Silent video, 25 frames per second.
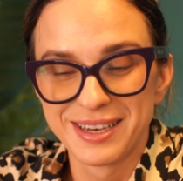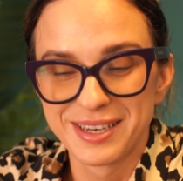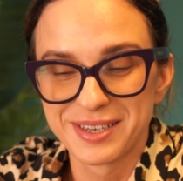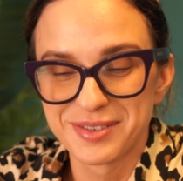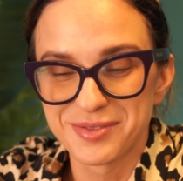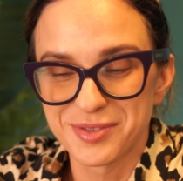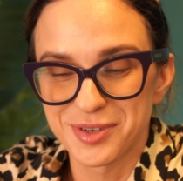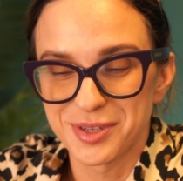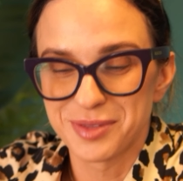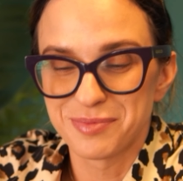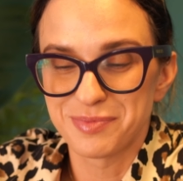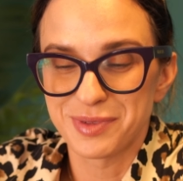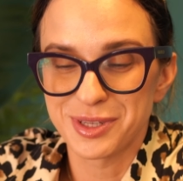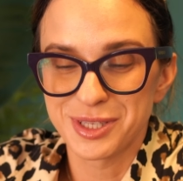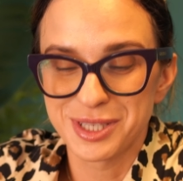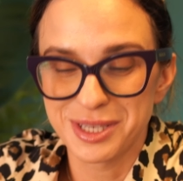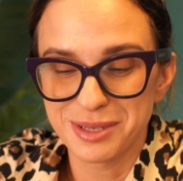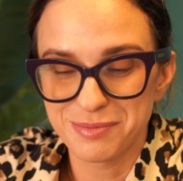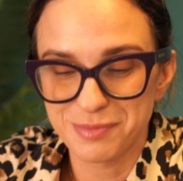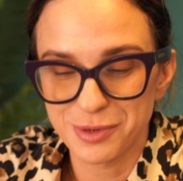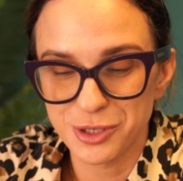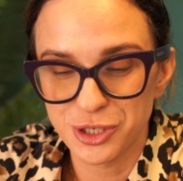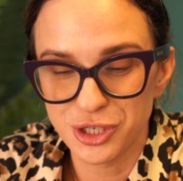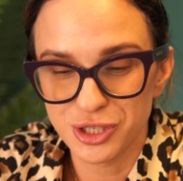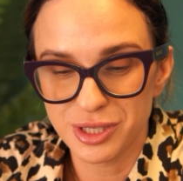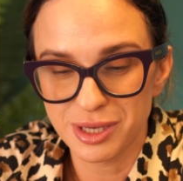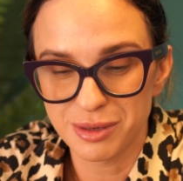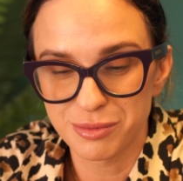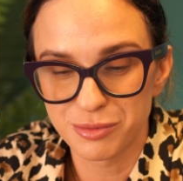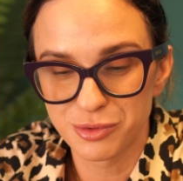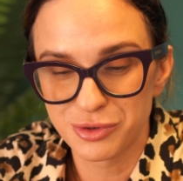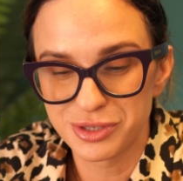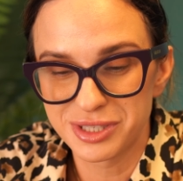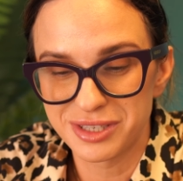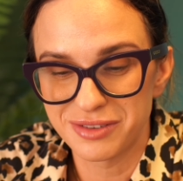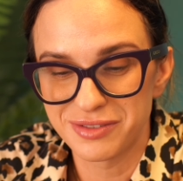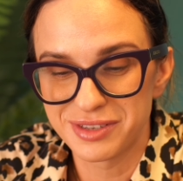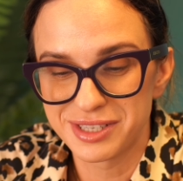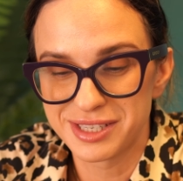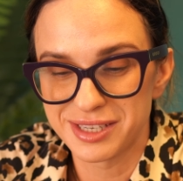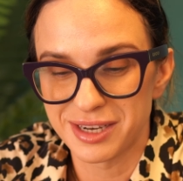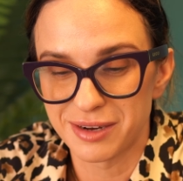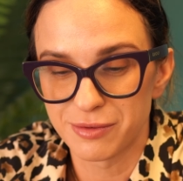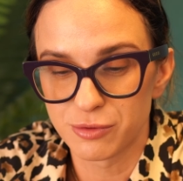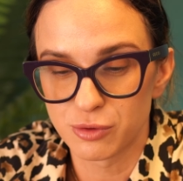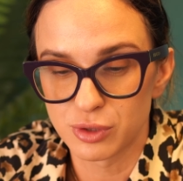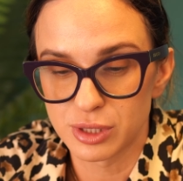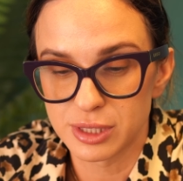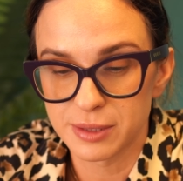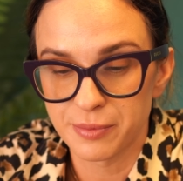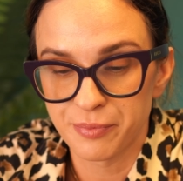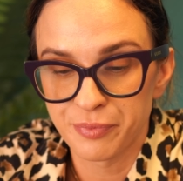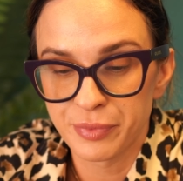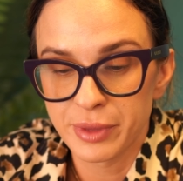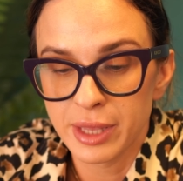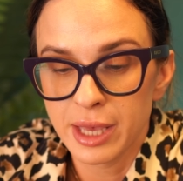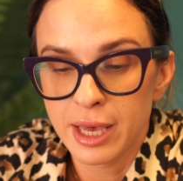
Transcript: вот, платить по счетам будете весь август.